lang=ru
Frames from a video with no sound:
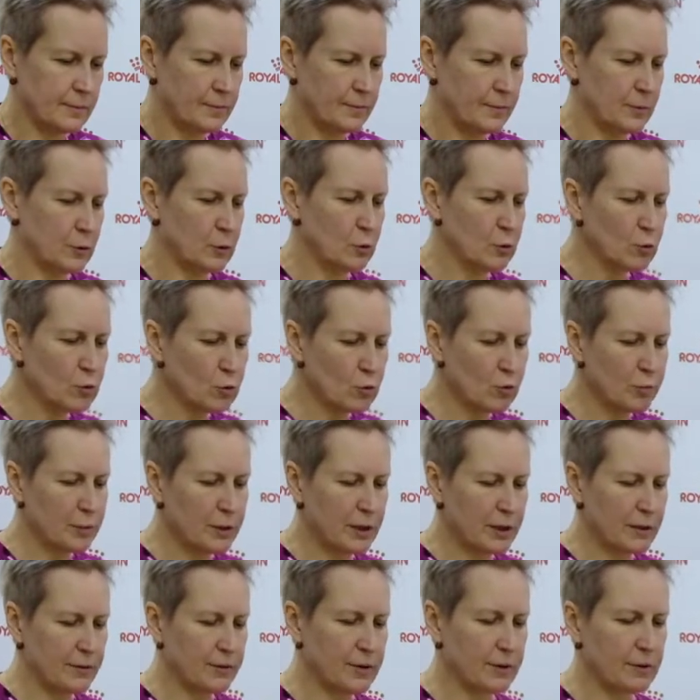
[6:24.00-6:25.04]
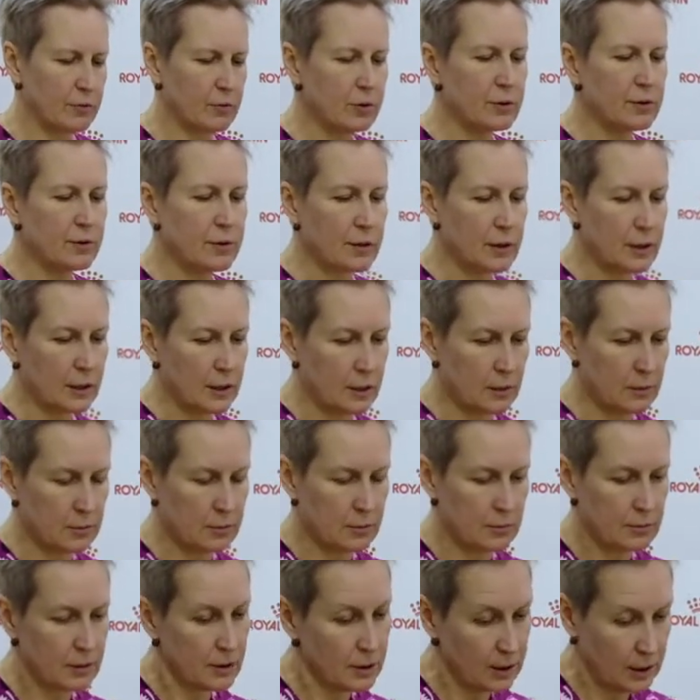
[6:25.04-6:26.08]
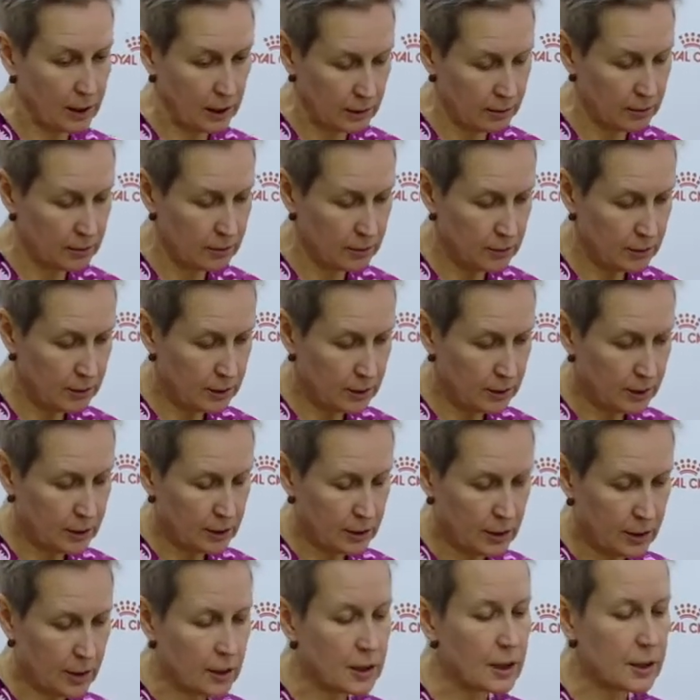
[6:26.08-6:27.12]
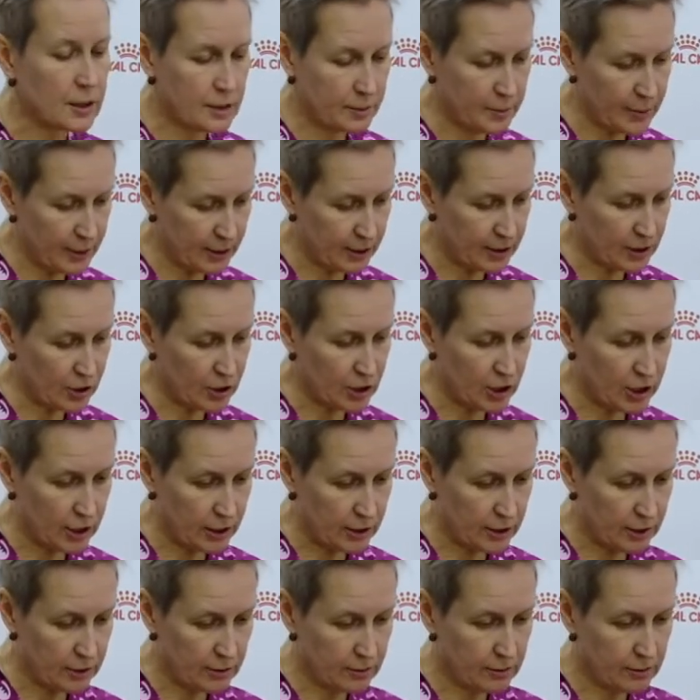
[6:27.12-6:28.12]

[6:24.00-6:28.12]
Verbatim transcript: но рук у меня всего две. Да. А как тебя держать?